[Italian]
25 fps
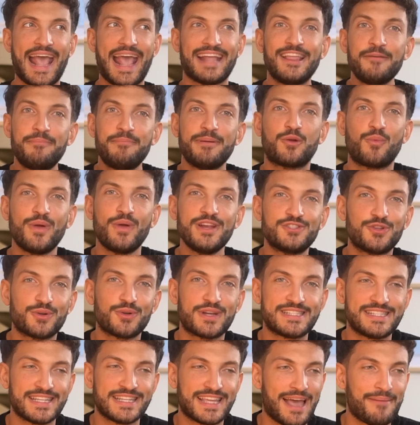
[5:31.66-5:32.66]
Ed è per questo
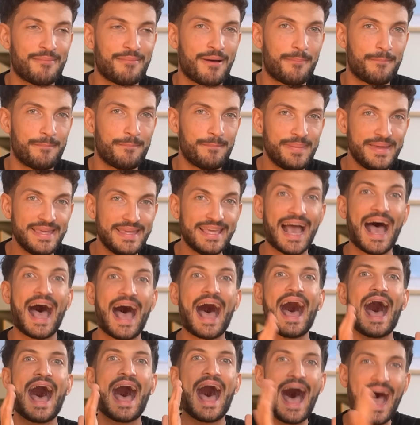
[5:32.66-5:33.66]
che si chiama pH
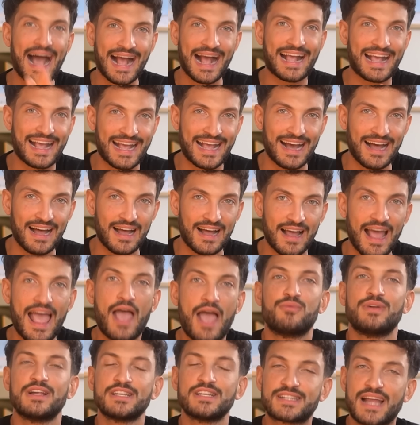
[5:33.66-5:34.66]
H è
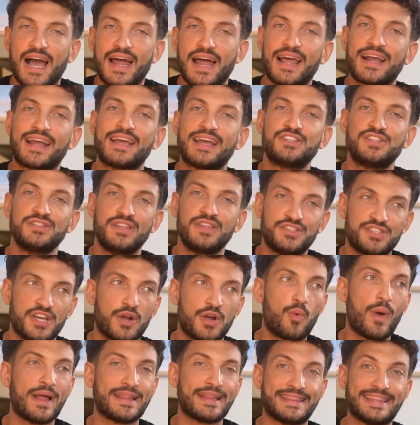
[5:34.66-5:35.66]
una scala che ci
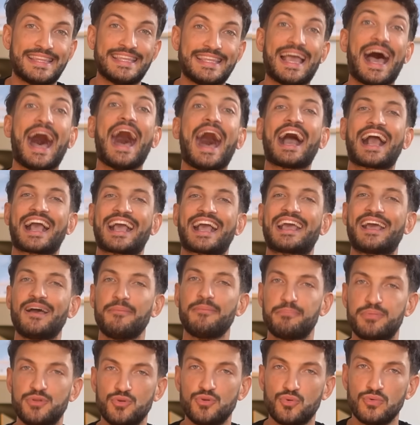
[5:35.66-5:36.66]
dice quanti
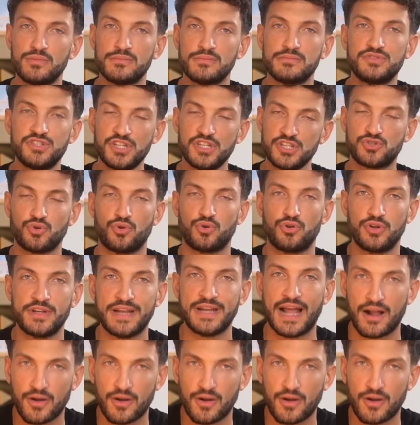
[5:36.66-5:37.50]
H più ci sono in